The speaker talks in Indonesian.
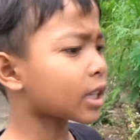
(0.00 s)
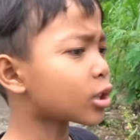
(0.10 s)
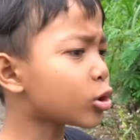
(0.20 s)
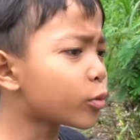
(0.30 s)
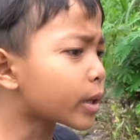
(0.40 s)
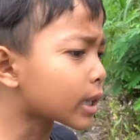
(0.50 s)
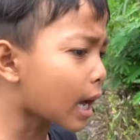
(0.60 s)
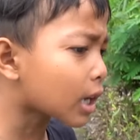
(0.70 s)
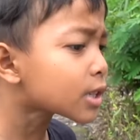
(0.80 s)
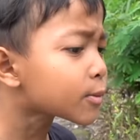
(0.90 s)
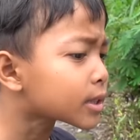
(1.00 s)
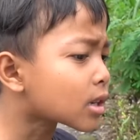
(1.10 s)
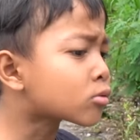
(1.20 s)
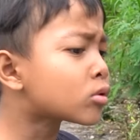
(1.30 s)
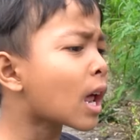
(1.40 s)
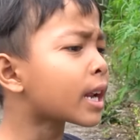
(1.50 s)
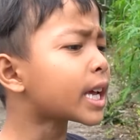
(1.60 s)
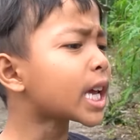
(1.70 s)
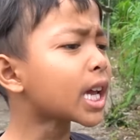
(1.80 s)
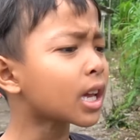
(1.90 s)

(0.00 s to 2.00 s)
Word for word: Dede uming nangis minta gulali.